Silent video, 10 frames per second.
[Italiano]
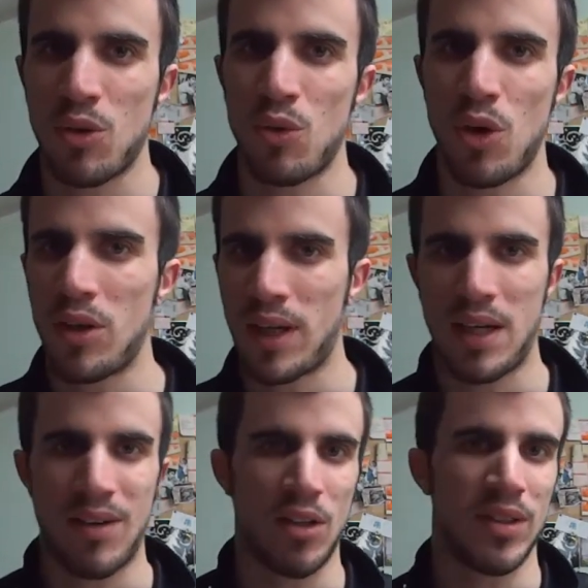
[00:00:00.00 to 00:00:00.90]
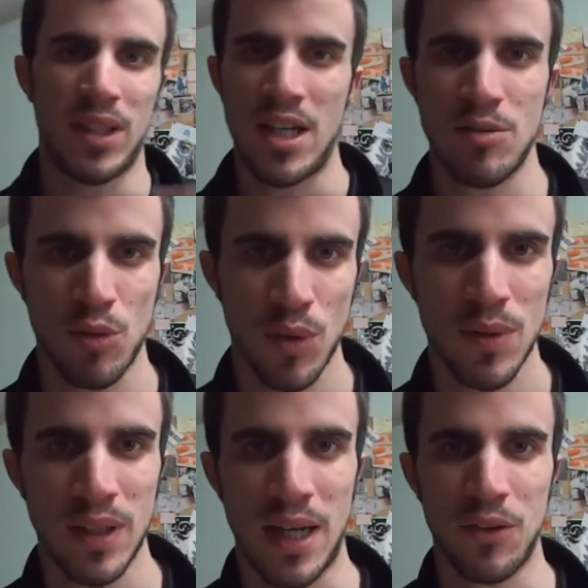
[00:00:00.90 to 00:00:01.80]
con un gol che arriva al 93 con quel
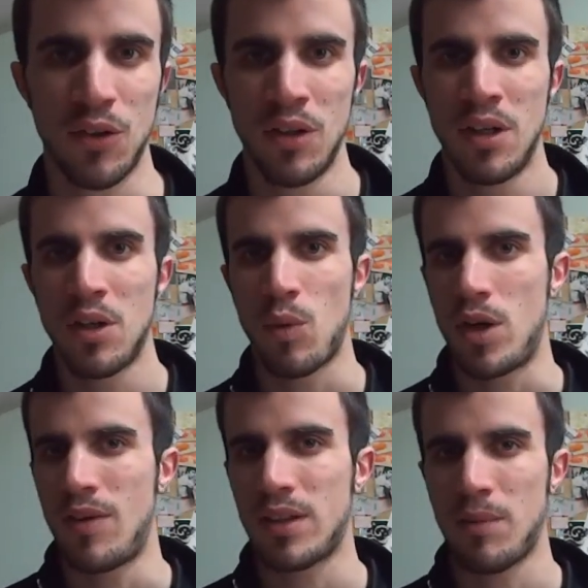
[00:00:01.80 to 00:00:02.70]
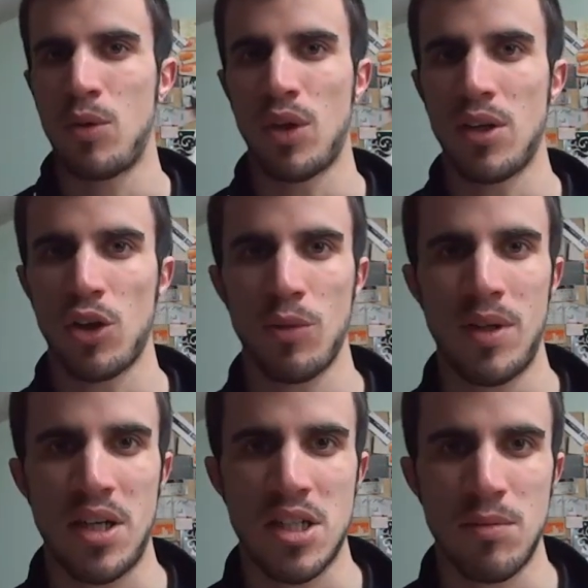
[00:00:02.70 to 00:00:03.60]
Quadrado, quei 90 minuti li ricordo
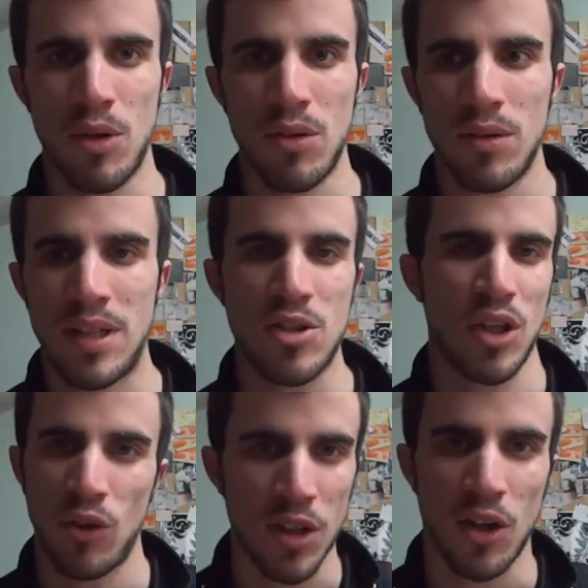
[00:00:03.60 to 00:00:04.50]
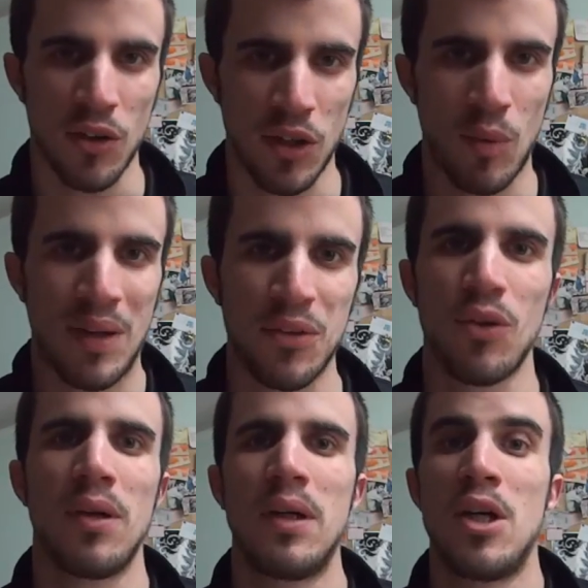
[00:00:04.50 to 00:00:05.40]
benissimo, nel senso che non ricordo
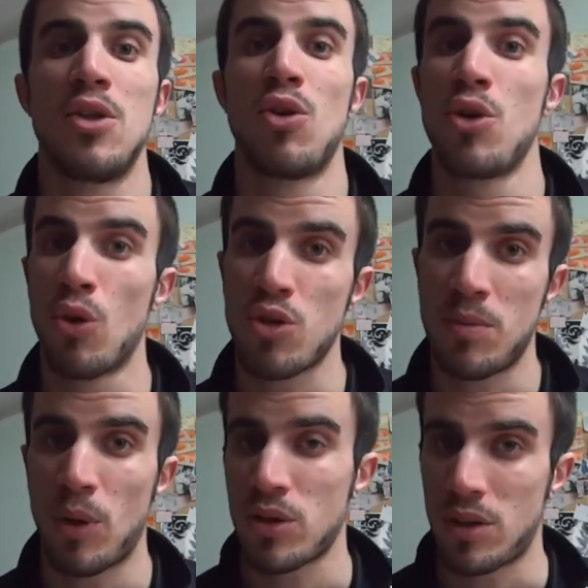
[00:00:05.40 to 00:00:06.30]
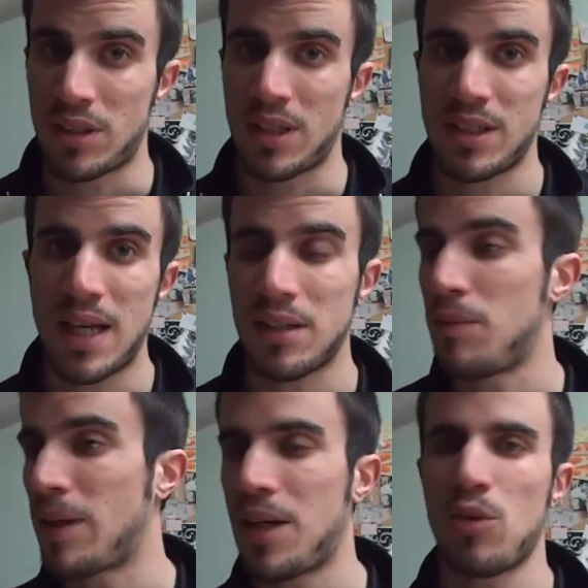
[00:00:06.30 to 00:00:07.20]
quanto noiosi possono essere stati,
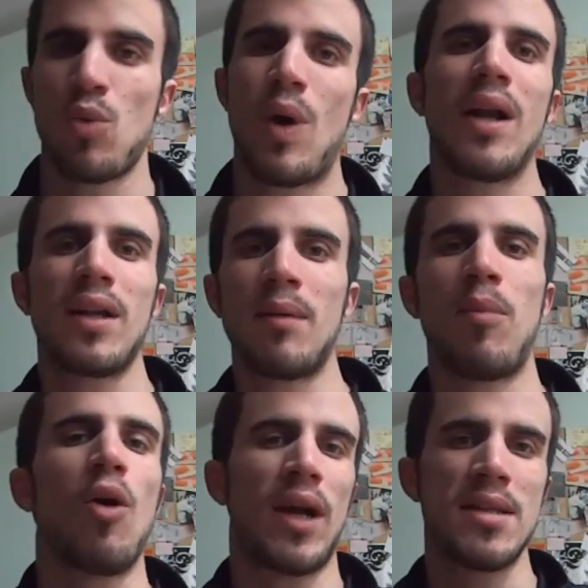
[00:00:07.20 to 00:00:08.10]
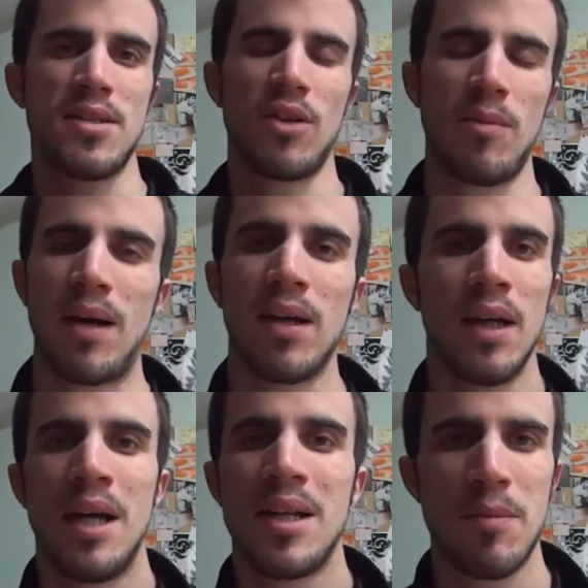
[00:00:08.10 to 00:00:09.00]
magari con qualche poche azioni, ma
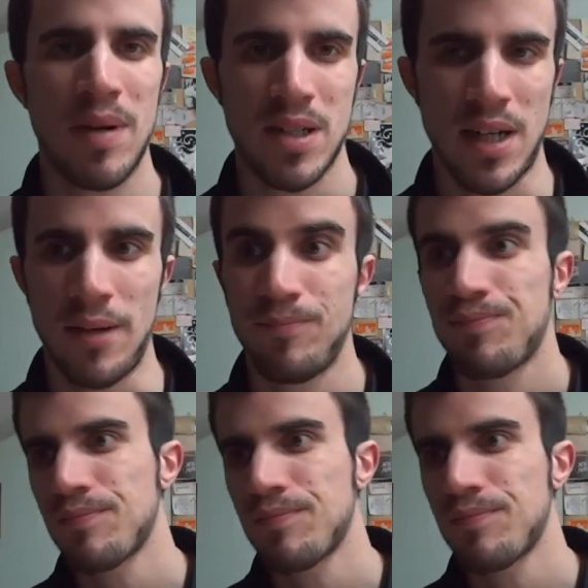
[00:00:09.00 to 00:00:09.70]
di per sé